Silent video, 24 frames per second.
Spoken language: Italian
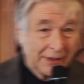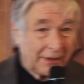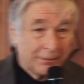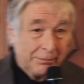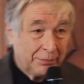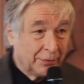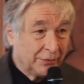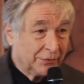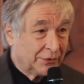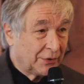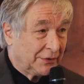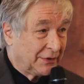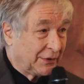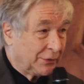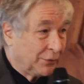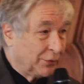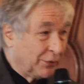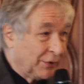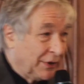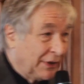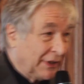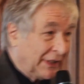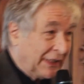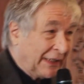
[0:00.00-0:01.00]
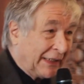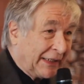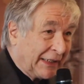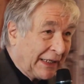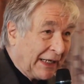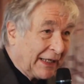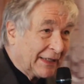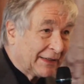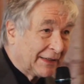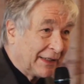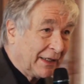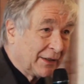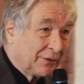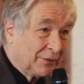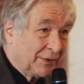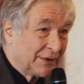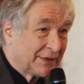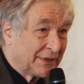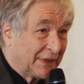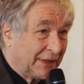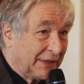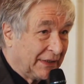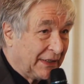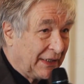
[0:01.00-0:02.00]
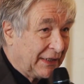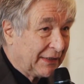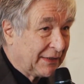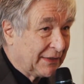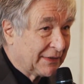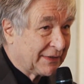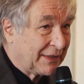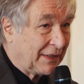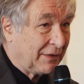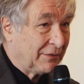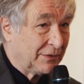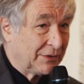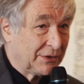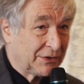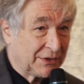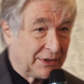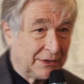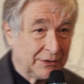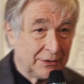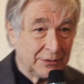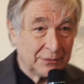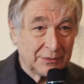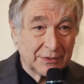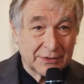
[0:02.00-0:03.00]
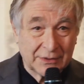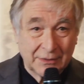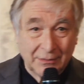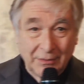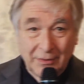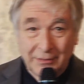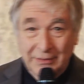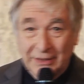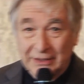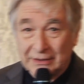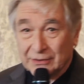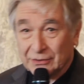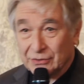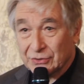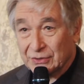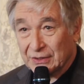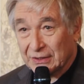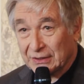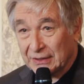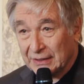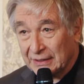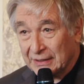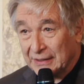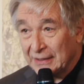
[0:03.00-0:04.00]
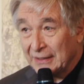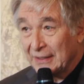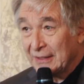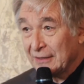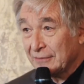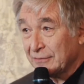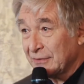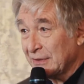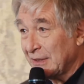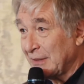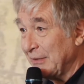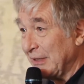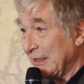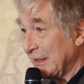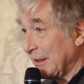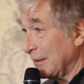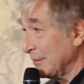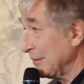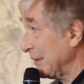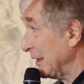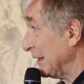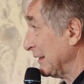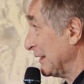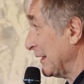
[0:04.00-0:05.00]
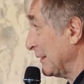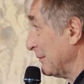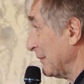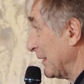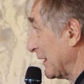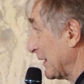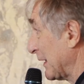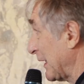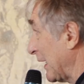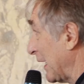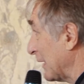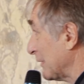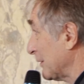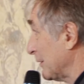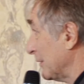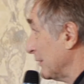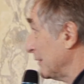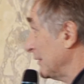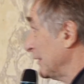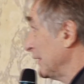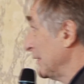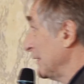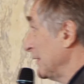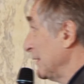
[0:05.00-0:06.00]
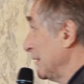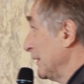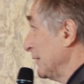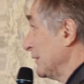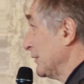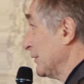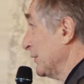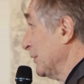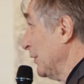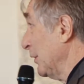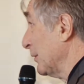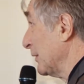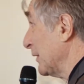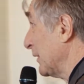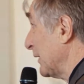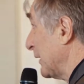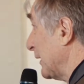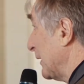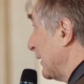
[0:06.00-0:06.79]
appunto di cui legata a questa idea che stavo dicendo in questo momento, cioè che fondamentalmente il mercato non,